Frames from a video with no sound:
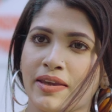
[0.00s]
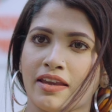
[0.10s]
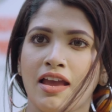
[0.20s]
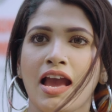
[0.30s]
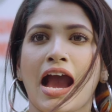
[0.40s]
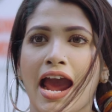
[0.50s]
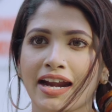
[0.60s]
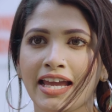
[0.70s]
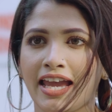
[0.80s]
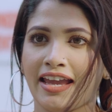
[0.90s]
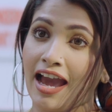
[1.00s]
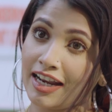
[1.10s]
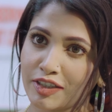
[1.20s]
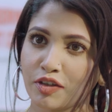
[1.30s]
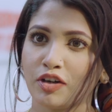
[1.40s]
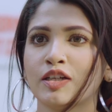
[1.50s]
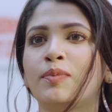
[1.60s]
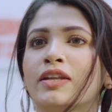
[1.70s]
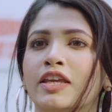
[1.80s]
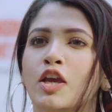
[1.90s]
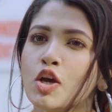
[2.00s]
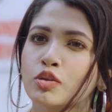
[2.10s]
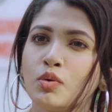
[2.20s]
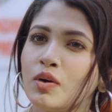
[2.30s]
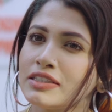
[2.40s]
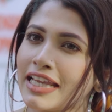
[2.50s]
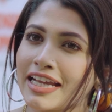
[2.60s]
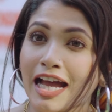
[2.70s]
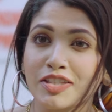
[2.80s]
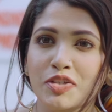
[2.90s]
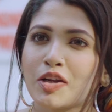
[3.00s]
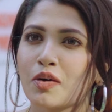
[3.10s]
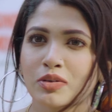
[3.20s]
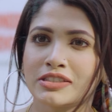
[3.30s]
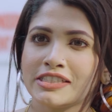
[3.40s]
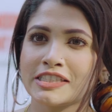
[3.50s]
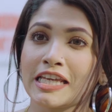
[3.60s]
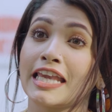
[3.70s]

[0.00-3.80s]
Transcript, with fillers: যাবি আর হ্যাঁ আরেকটা কথা বলি তুই যে কাজগুলো করছিস